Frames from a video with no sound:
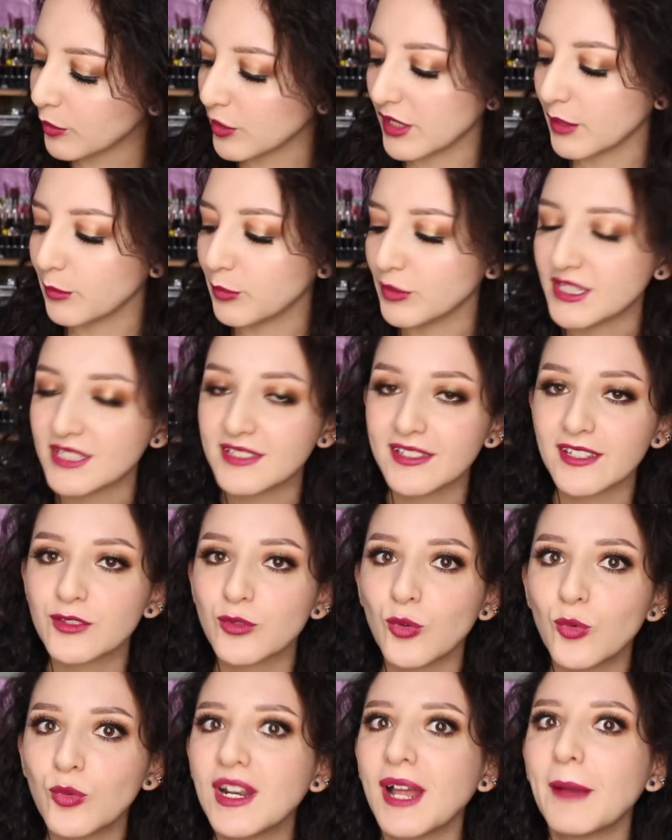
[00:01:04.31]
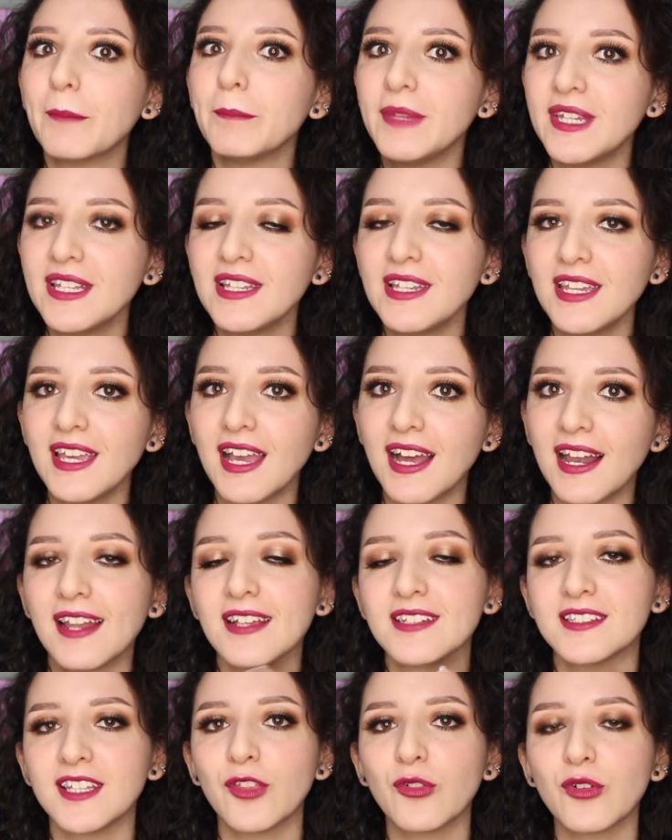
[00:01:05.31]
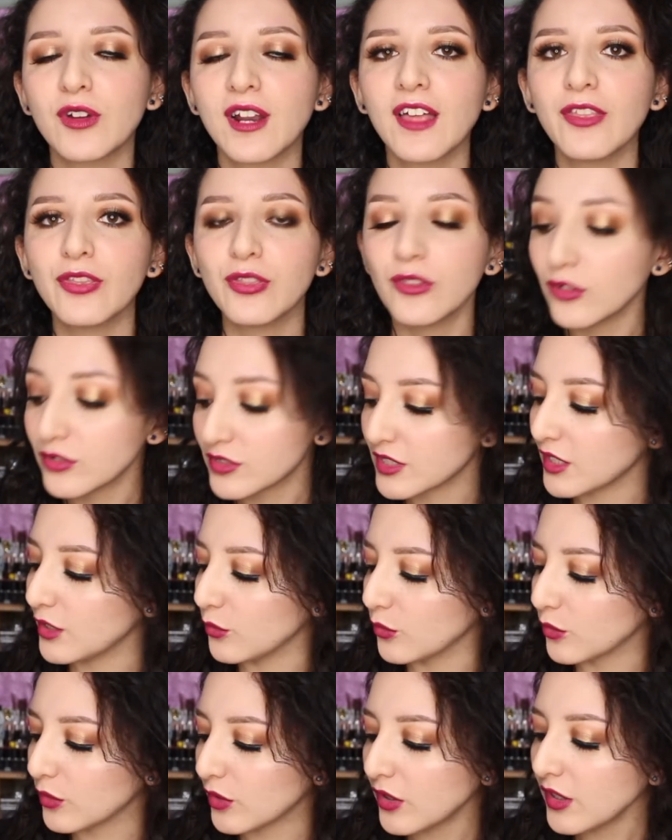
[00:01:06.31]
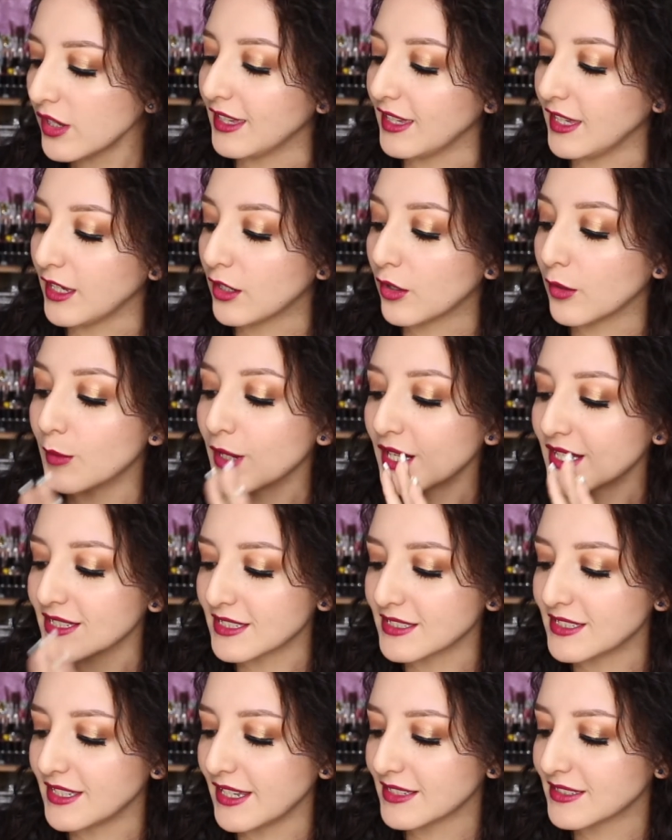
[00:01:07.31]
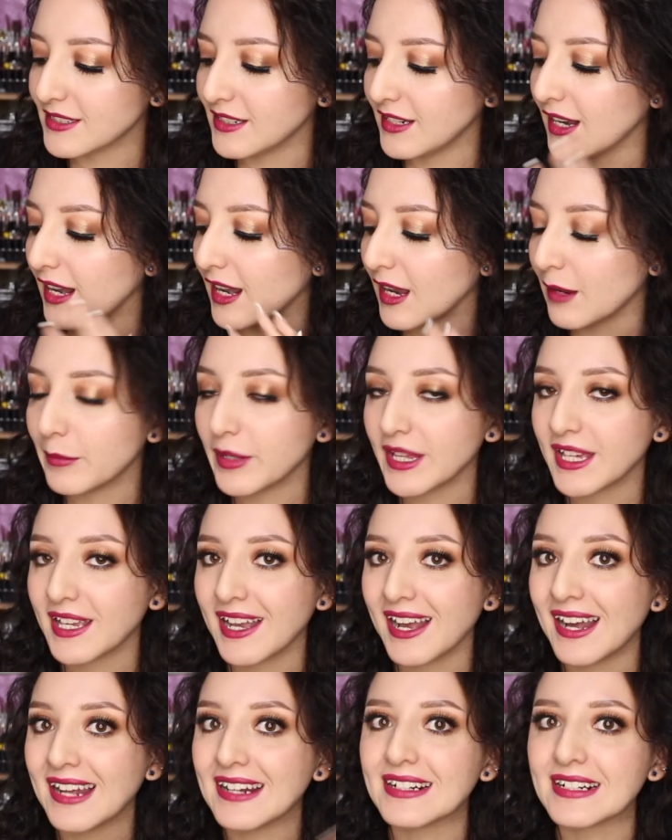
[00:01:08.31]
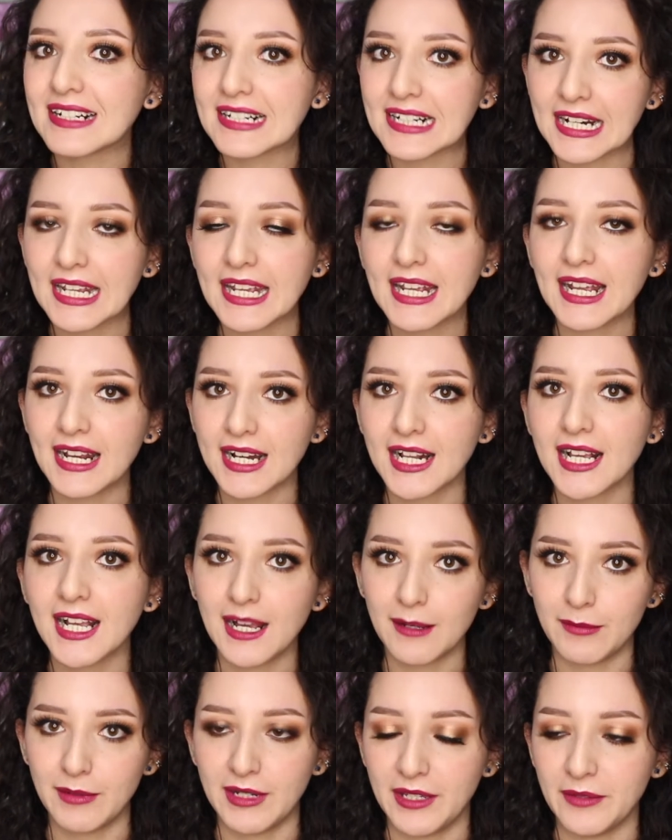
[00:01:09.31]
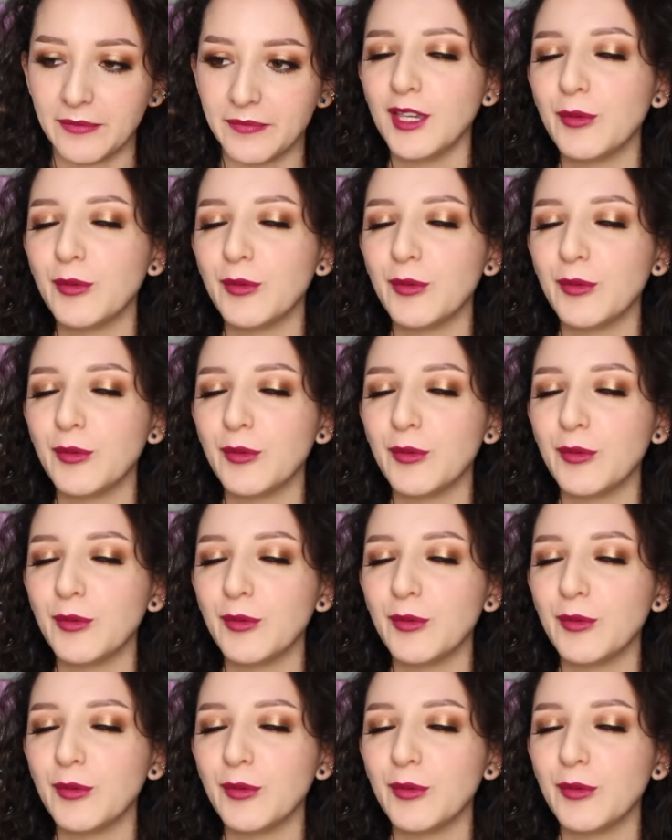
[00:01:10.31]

porque pues esta es una mini alaciadora 2 en 1 y como les decía es inalámbrica recargable.